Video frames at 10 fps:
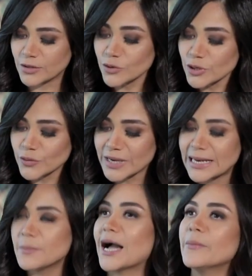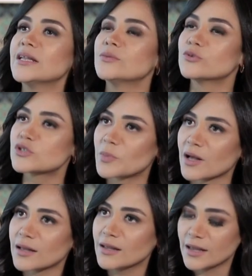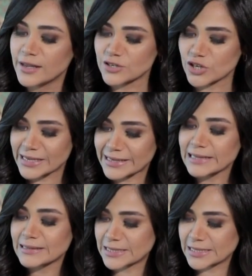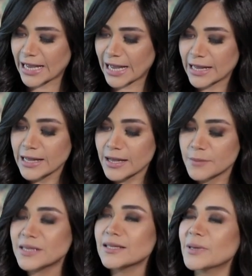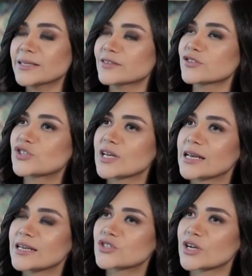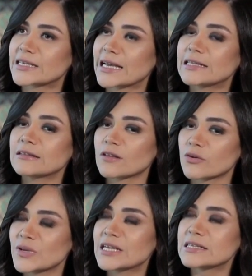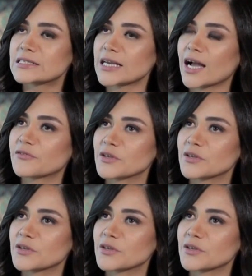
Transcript: يوليو إلا بعمل مسبق لشركات السياحة متى بدأت الشركات للترويج للسياحة